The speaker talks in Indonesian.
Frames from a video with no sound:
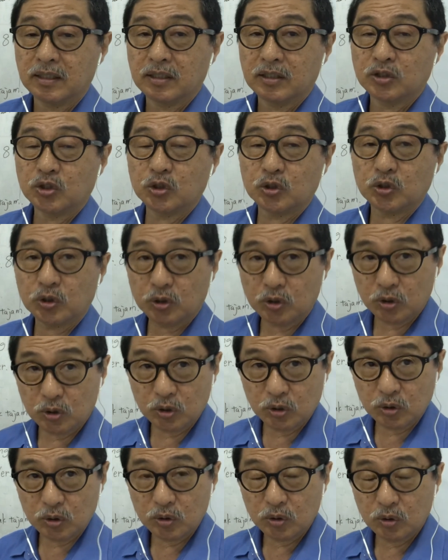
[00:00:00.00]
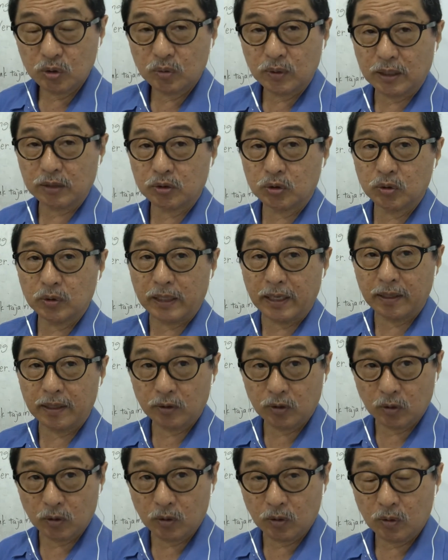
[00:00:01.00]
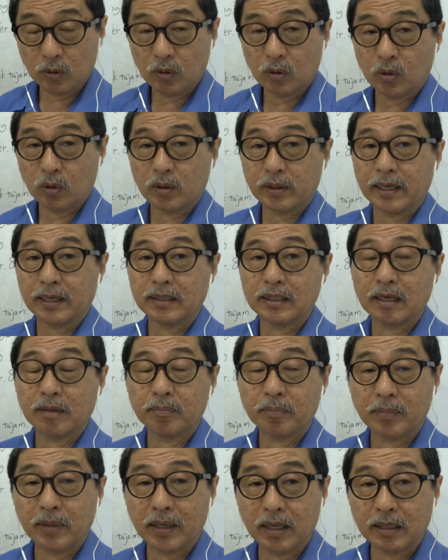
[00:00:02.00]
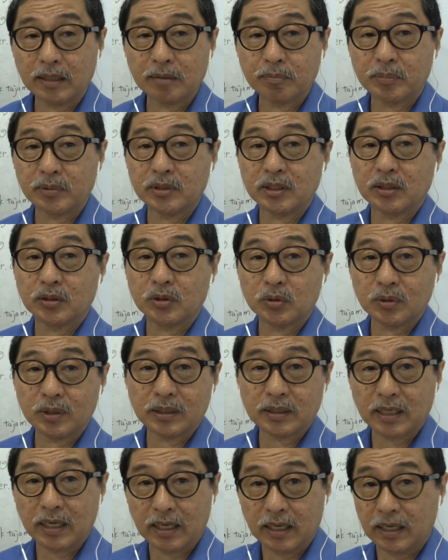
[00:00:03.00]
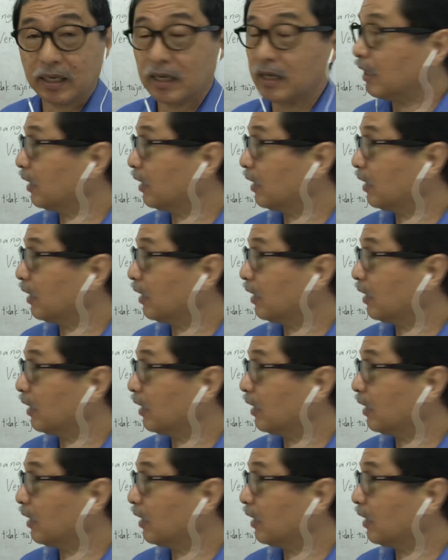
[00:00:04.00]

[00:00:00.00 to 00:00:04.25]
Justru waktu Edo, orang yang paling punya duit kaya